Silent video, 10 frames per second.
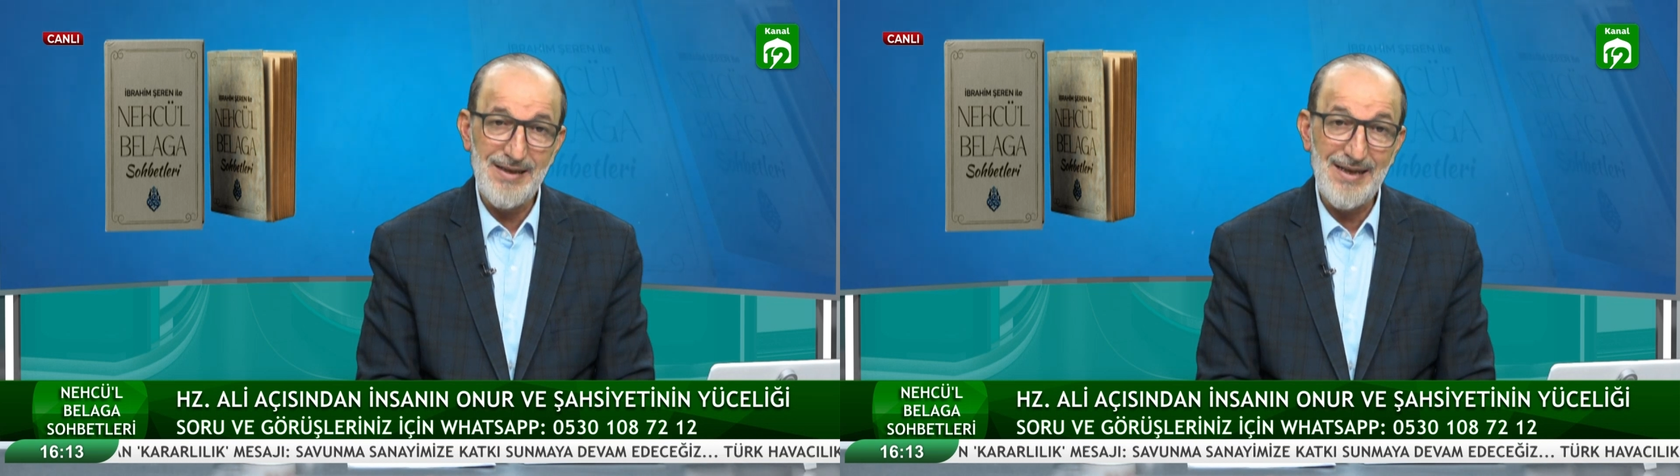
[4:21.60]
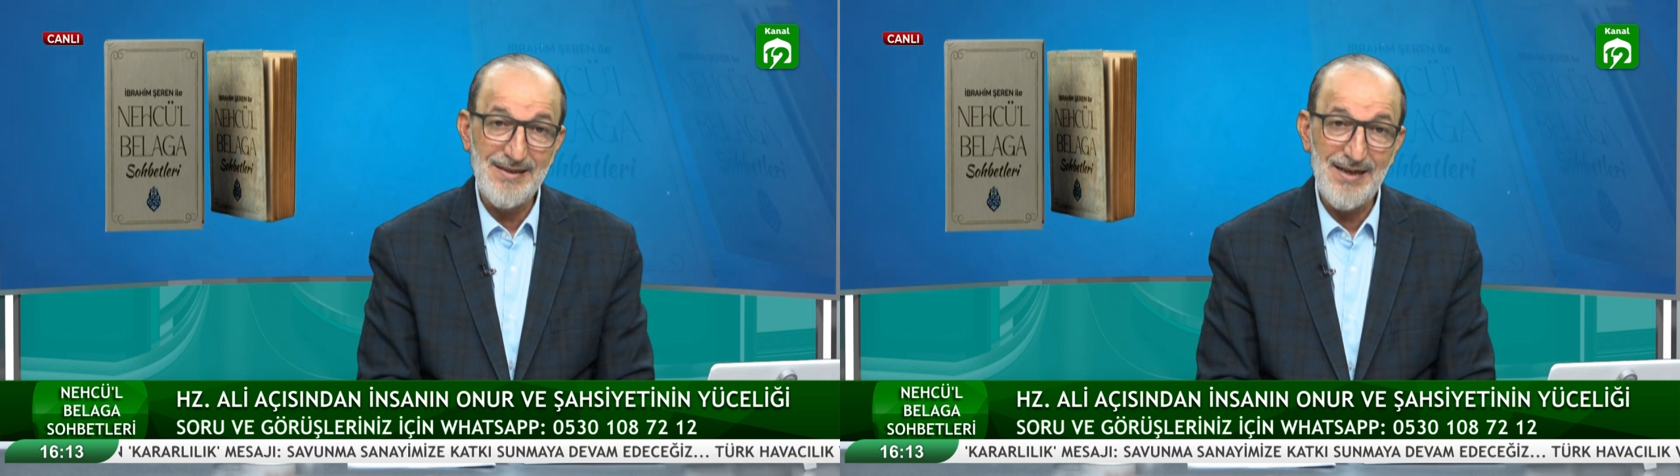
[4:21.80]

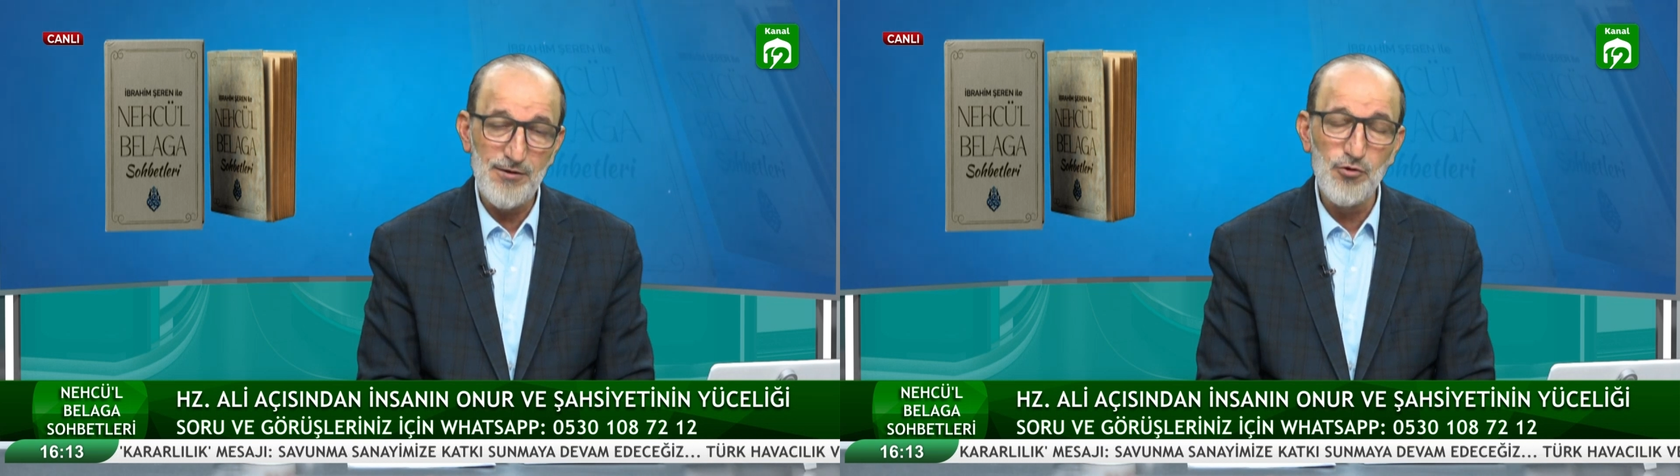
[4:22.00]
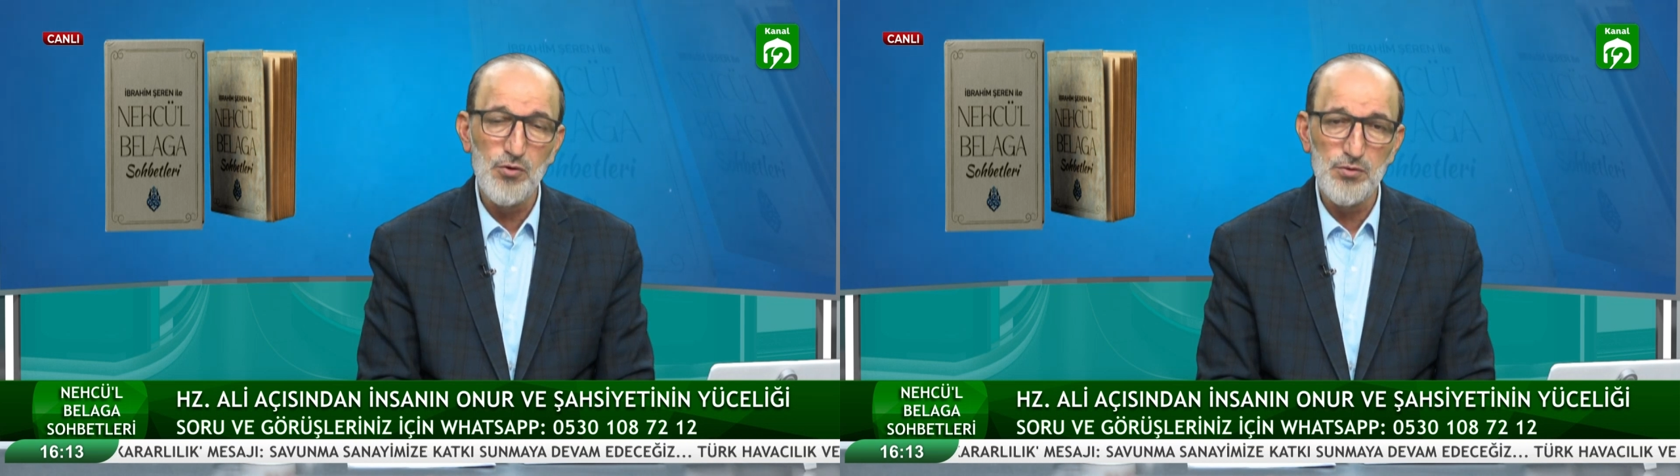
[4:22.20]

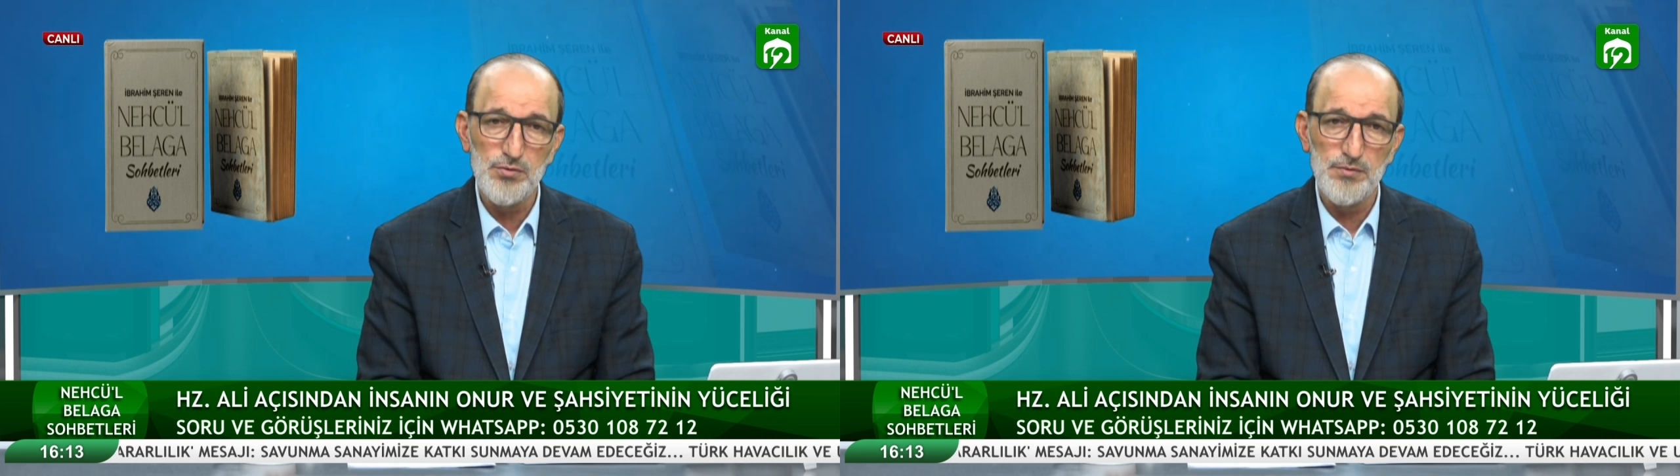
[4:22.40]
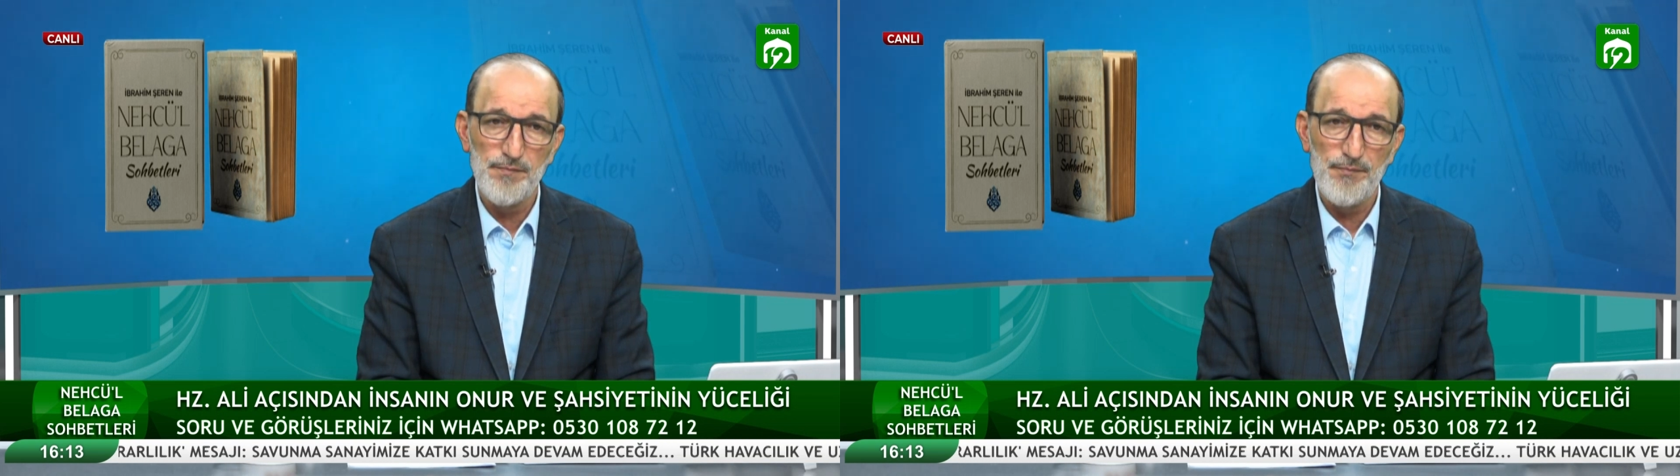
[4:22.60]
Dengeli ol.
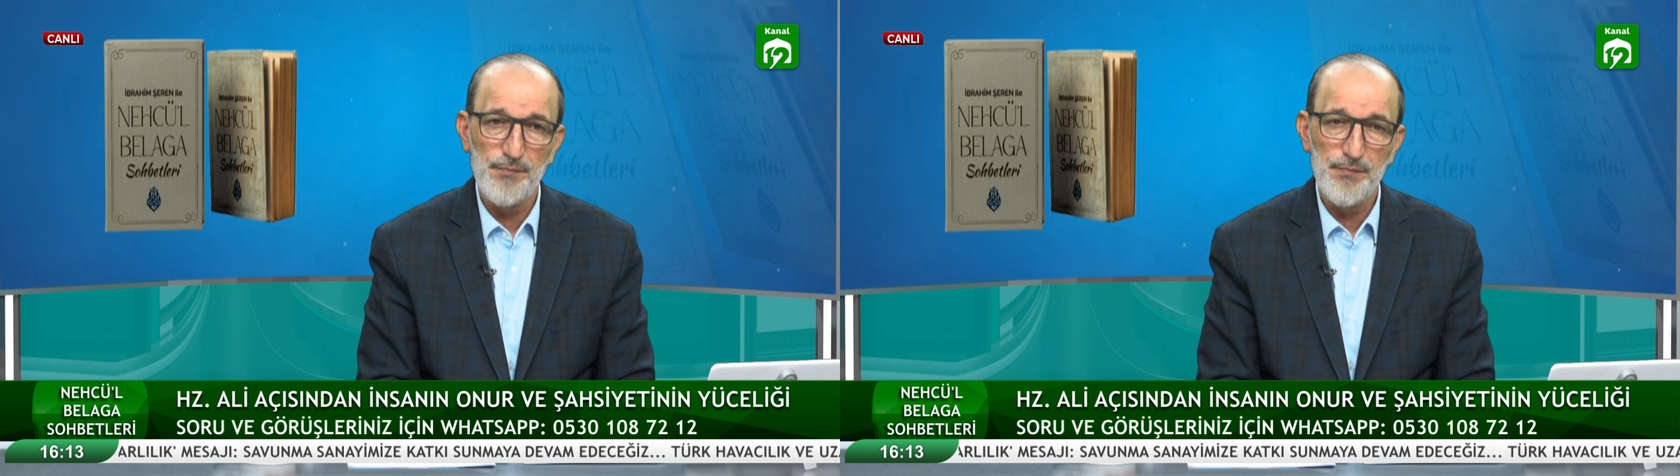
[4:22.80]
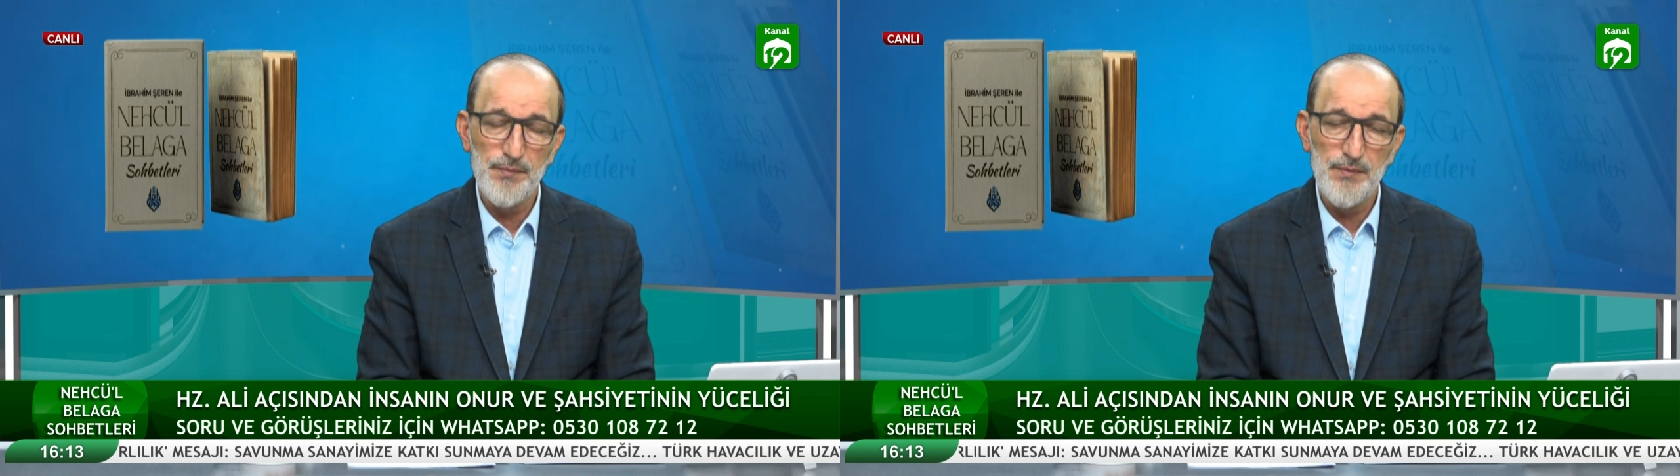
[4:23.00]

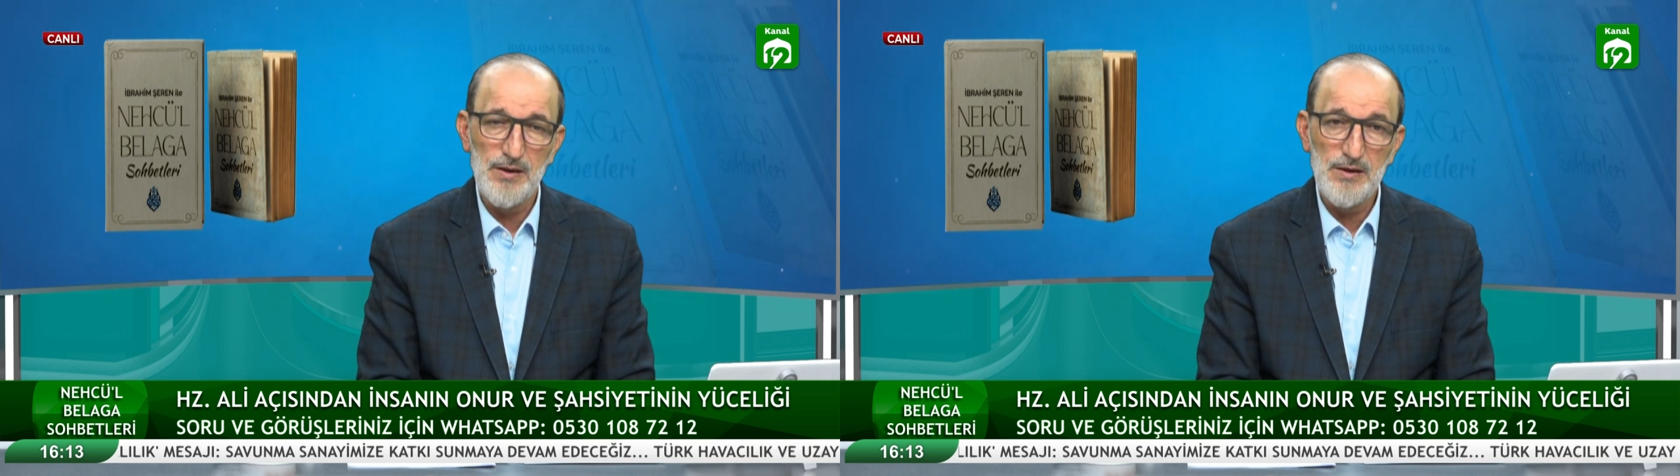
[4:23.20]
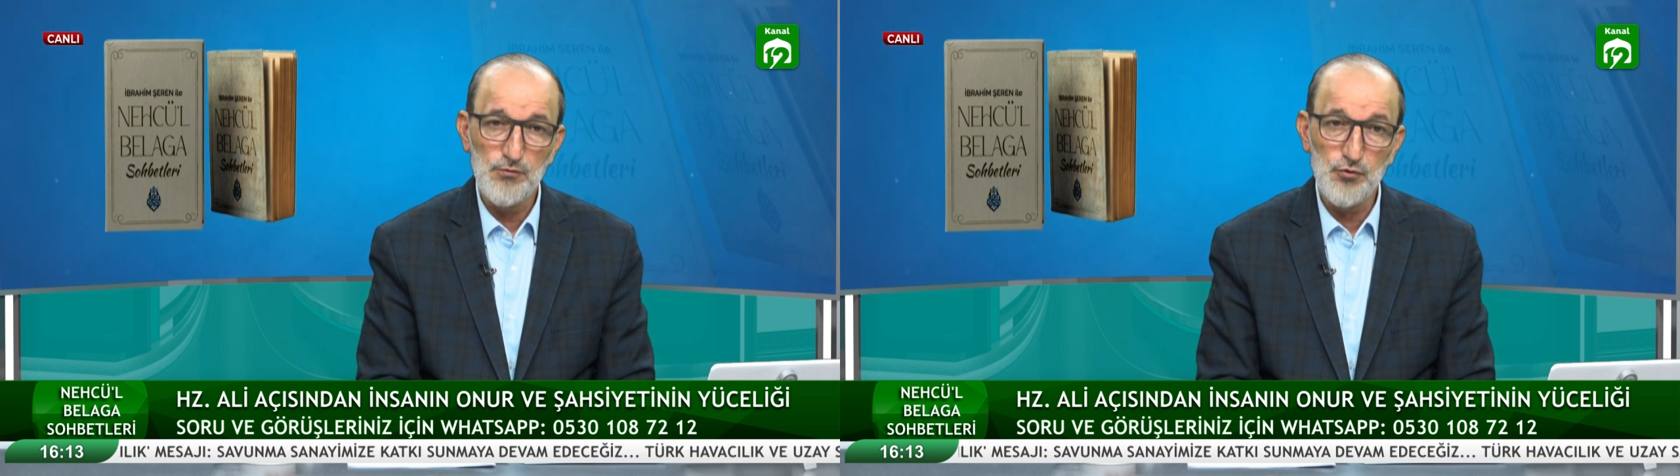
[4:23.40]

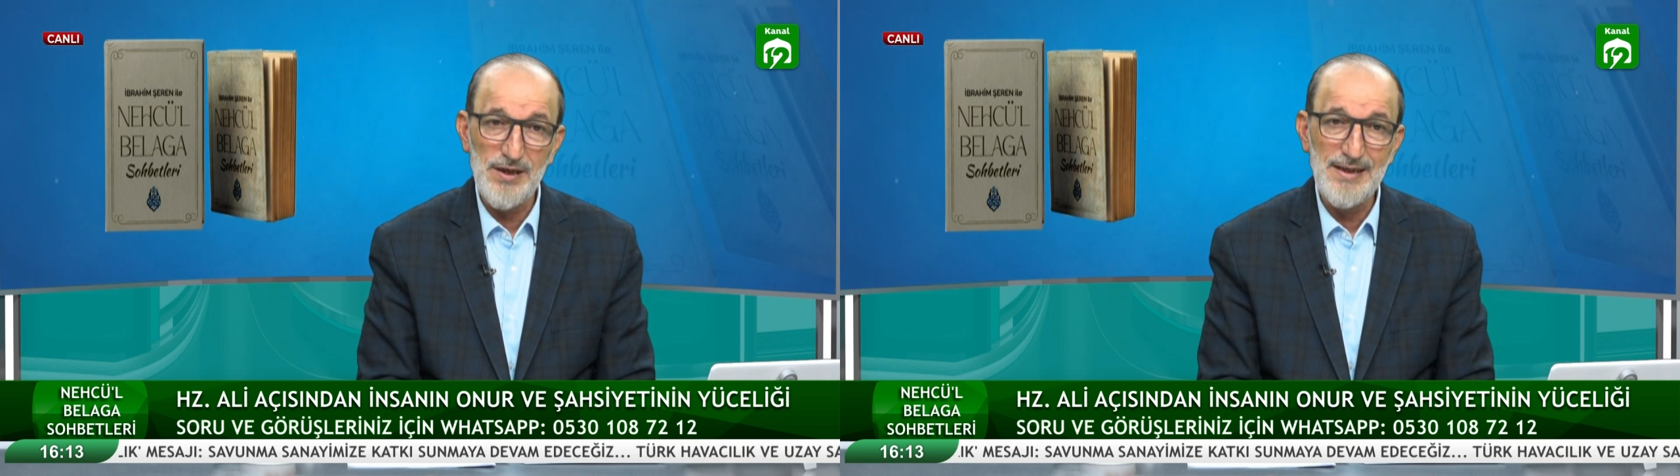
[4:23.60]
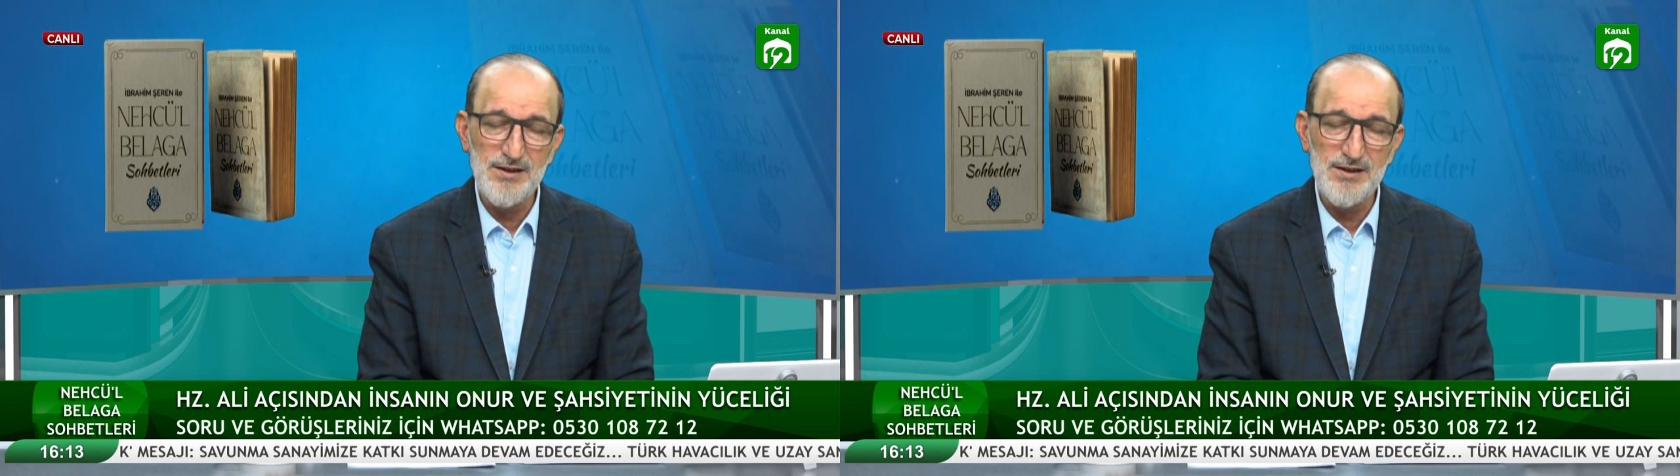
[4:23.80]
Düzen